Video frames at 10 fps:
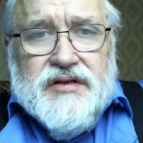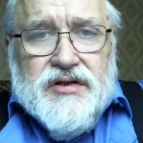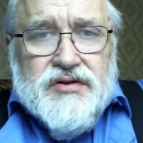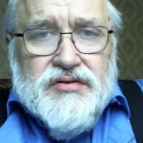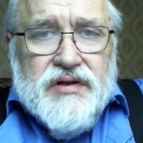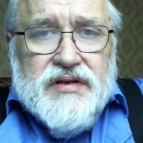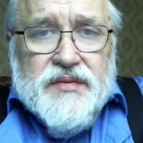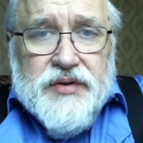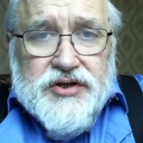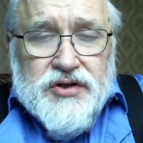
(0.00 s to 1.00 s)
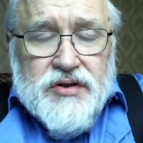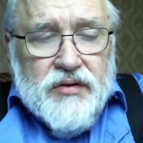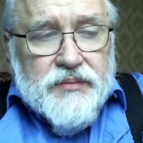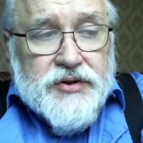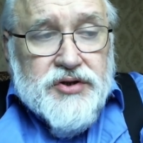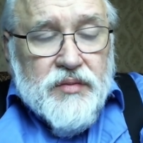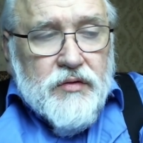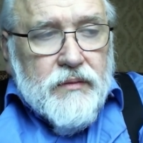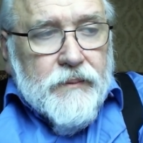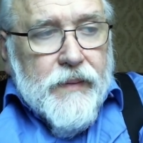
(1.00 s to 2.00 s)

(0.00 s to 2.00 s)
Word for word: цензурой запрещено. Почему?